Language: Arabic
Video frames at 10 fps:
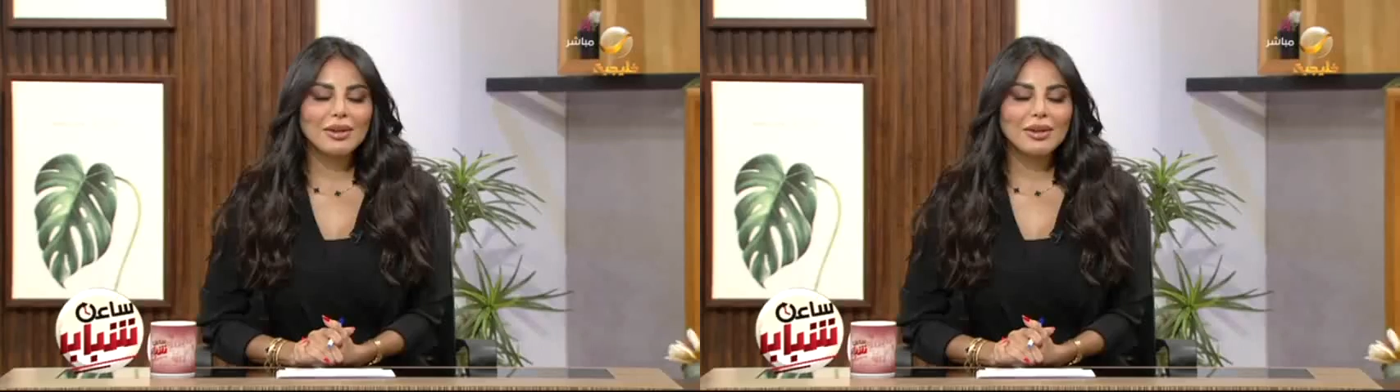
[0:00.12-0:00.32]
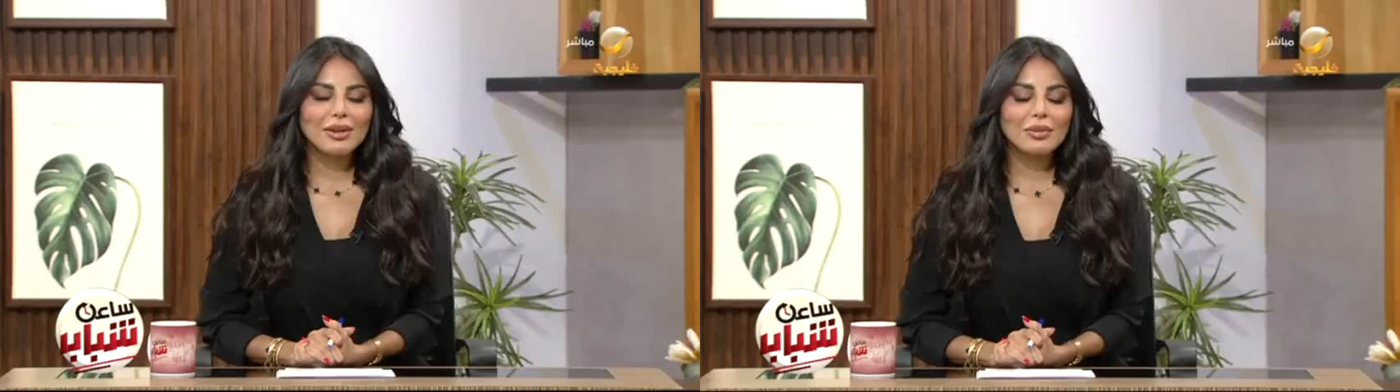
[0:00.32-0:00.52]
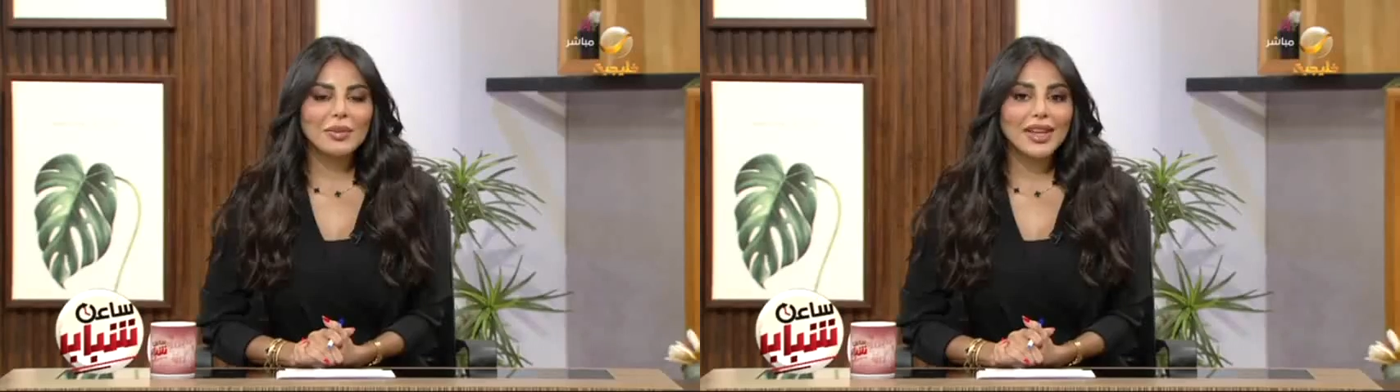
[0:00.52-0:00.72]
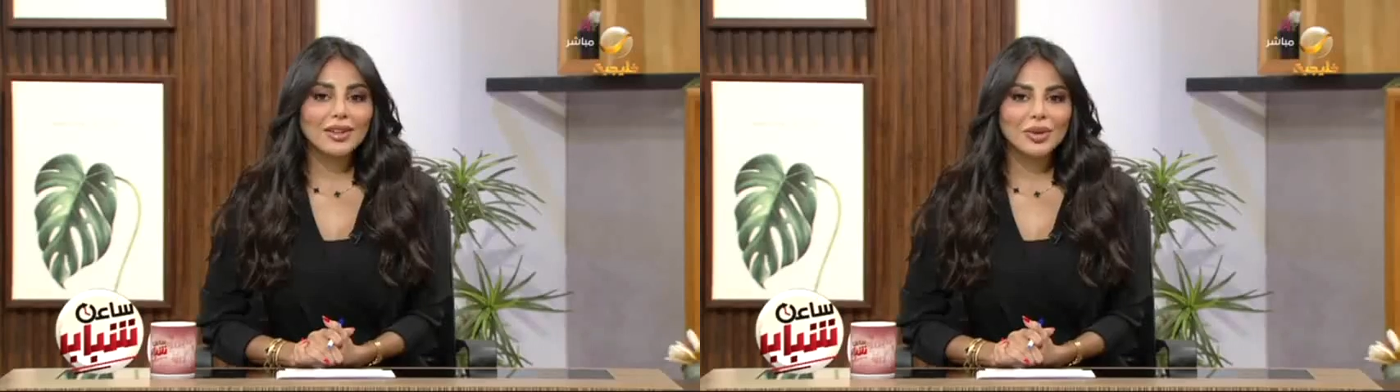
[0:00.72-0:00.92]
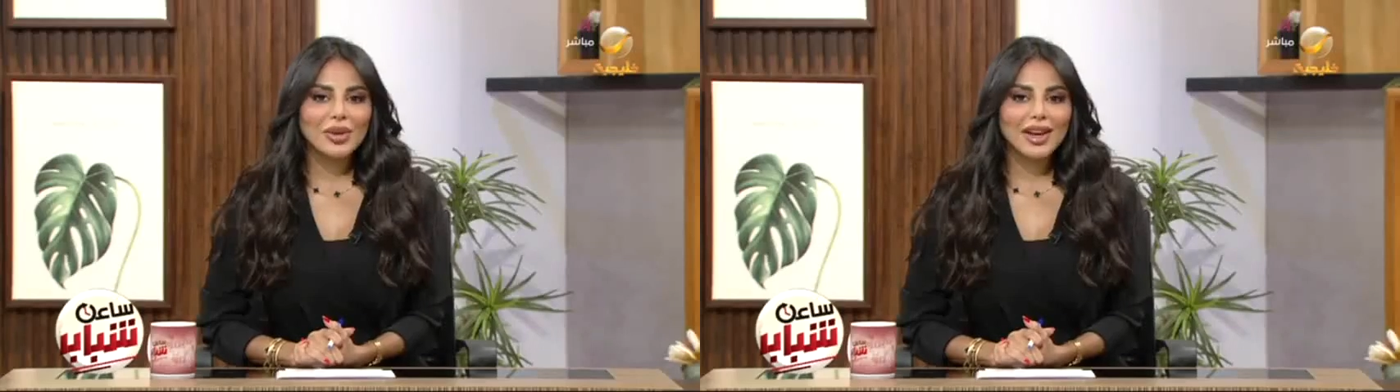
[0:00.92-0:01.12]

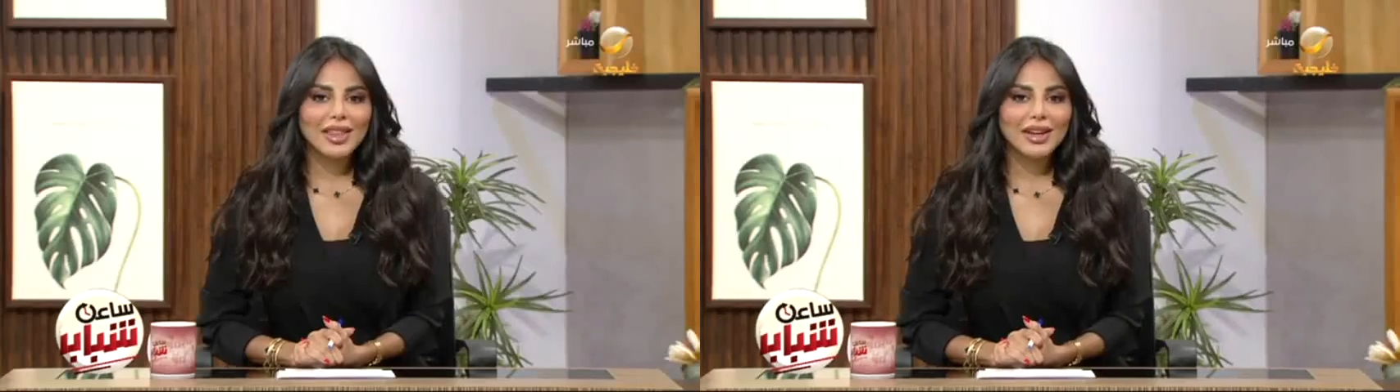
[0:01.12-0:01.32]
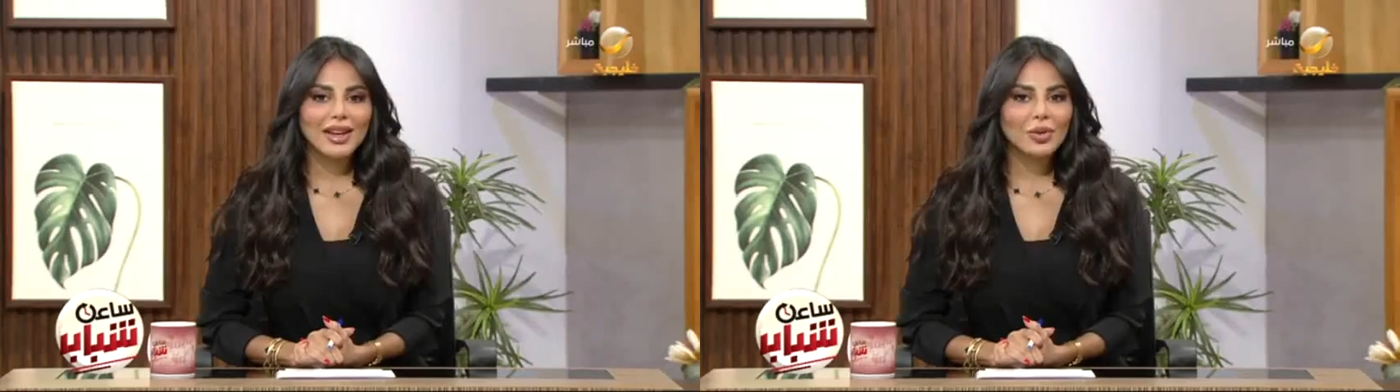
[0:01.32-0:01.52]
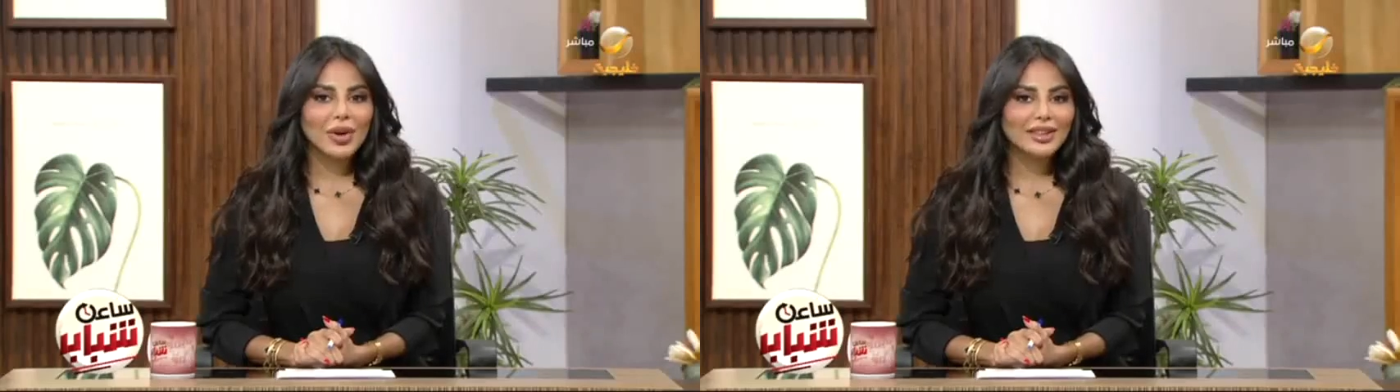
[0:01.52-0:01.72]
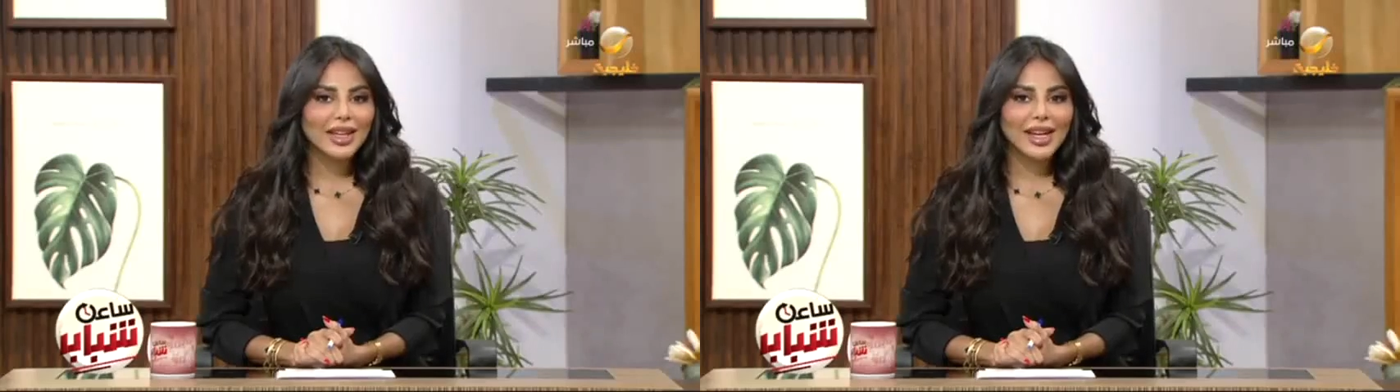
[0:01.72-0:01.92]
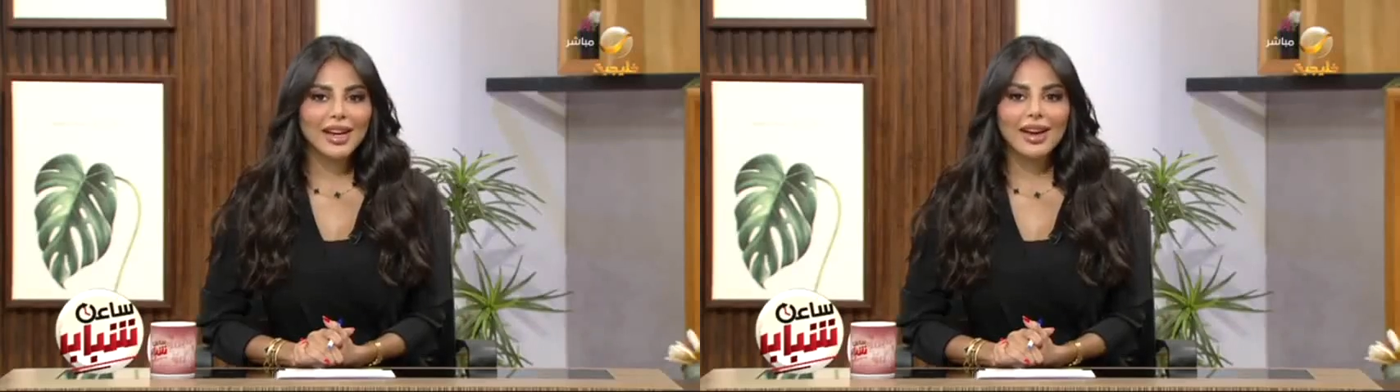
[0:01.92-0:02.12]
وبتراثها
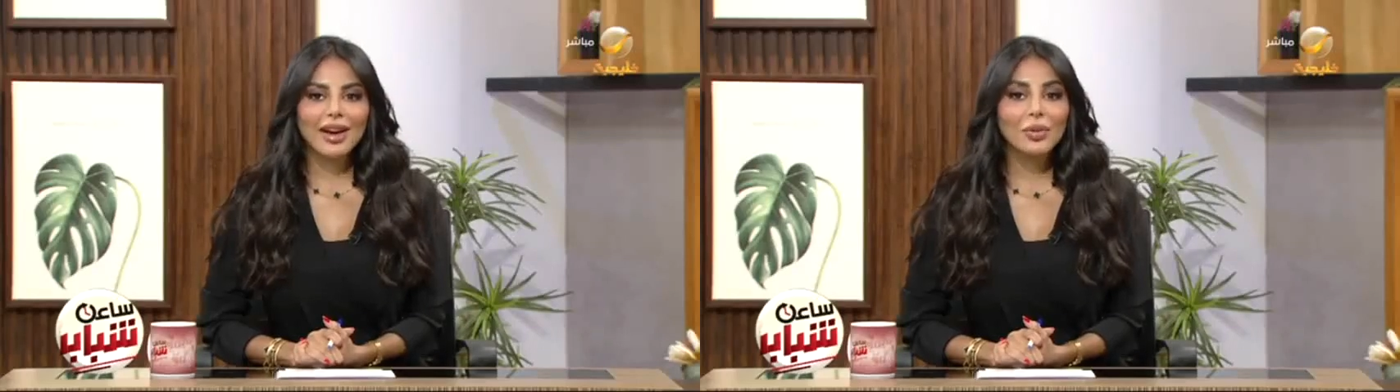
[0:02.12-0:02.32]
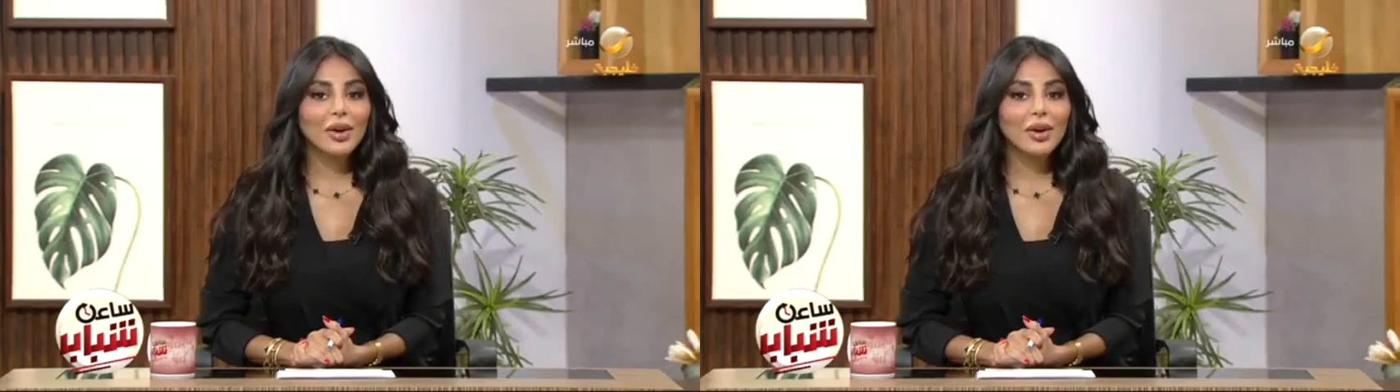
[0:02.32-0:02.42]
وتاريخها